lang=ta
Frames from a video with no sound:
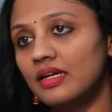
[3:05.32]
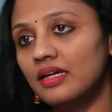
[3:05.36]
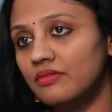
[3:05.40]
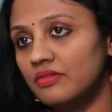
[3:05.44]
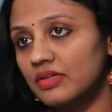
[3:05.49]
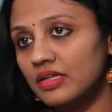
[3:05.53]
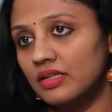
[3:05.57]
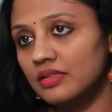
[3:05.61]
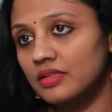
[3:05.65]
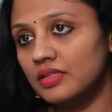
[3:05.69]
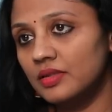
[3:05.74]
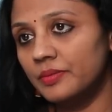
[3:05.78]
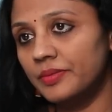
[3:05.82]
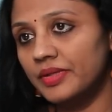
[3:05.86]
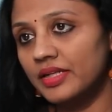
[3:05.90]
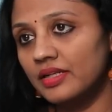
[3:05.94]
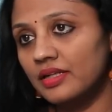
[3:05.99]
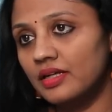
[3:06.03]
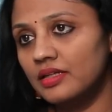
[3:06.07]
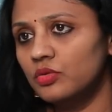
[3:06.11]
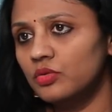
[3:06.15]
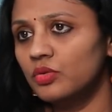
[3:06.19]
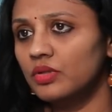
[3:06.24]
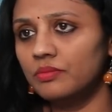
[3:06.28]
ஏன் வருது
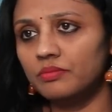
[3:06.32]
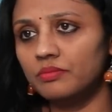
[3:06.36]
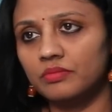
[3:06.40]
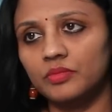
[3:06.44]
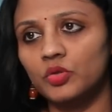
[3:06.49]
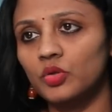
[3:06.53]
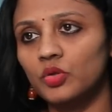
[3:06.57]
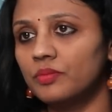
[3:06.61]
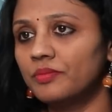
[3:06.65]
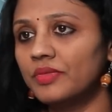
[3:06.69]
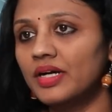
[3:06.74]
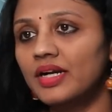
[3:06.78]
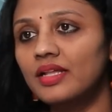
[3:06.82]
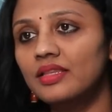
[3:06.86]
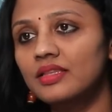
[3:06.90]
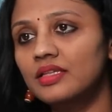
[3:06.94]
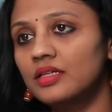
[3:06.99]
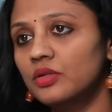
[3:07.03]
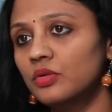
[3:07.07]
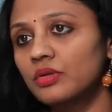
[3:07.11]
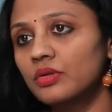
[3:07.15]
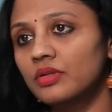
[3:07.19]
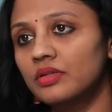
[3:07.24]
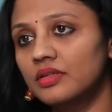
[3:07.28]
அப்படின்னா அது ஒரு ஒரு மனித
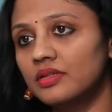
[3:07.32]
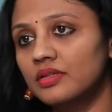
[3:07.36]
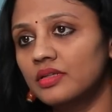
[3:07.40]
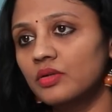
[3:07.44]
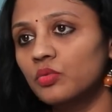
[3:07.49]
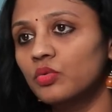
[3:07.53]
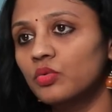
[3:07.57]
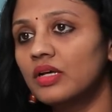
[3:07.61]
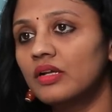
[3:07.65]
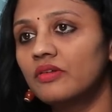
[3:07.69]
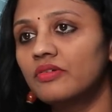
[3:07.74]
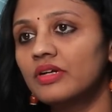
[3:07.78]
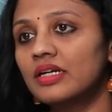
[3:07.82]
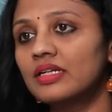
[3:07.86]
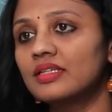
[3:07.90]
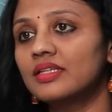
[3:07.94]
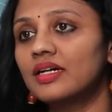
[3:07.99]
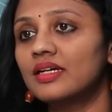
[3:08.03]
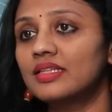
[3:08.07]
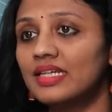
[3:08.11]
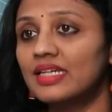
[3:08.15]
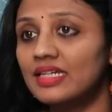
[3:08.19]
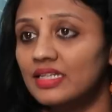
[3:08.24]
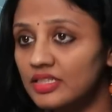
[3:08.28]
ஒரு உணர்வுகள்
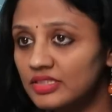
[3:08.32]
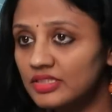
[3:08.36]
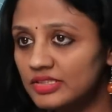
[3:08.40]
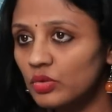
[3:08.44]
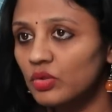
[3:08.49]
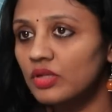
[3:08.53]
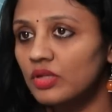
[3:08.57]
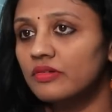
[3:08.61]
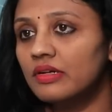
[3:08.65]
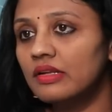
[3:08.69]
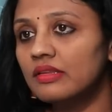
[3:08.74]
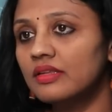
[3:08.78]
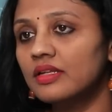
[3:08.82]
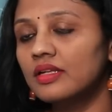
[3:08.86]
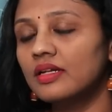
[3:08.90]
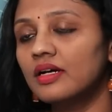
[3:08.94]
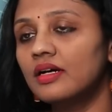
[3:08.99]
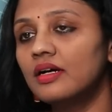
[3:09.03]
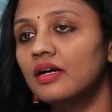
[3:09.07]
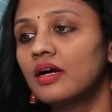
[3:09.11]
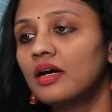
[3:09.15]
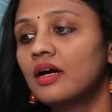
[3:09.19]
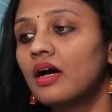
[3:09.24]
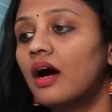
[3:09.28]
தான் அது என்ன சொல்ல வருதுன்னா
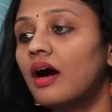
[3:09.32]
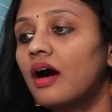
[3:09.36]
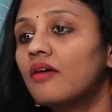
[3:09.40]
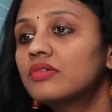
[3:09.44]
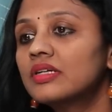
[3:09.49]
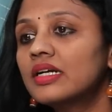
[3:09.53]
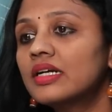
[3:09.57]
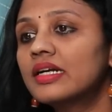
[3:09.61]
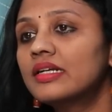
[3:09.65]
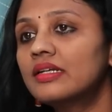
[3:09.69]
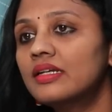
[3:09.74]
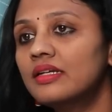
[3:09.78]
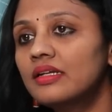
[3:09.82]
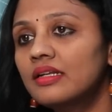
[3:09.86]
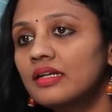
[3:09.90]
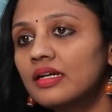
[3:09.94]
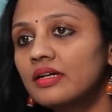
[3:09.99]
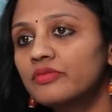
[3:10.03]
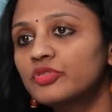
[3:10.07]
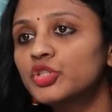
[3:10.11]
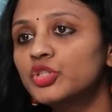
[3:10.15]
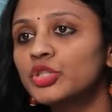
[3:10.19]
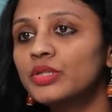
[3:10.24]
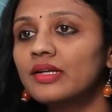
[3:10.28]
அவங்க கிட்டே இருக்க
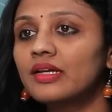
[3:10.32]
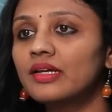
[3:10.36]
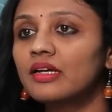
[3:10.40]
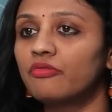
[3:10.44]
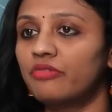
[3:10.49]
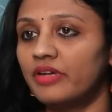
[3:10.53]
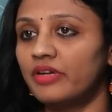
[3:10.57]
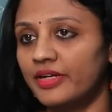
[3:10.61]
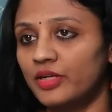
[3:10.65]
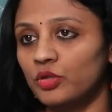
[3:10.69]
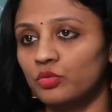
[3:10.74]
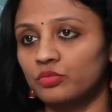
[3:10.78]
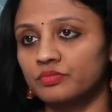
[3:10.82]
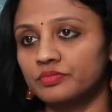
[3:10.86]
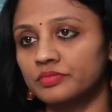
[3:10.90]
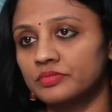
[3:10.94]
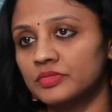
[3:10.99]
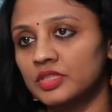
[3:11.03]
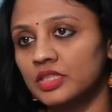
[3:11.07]
விஷயம் எனக்கு வேணும்